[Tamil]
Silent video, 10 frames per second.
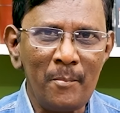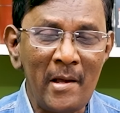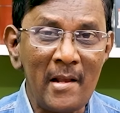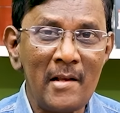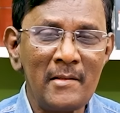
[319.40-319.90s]

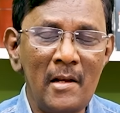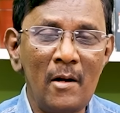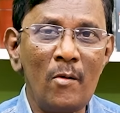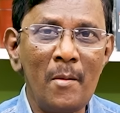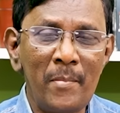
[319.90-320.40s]

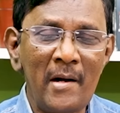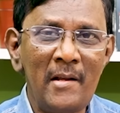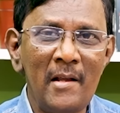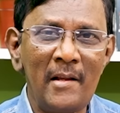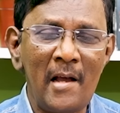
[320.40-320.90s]
பேராசிரியருடைய
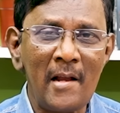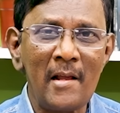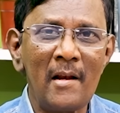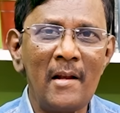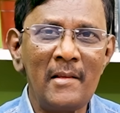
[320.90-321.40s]
பட்டியல் யார்
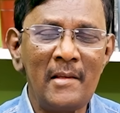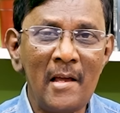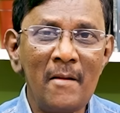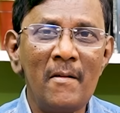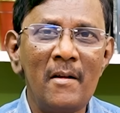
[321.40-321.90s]
யாரெல்லாம்
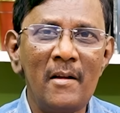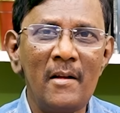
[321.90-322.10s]
தேர்வு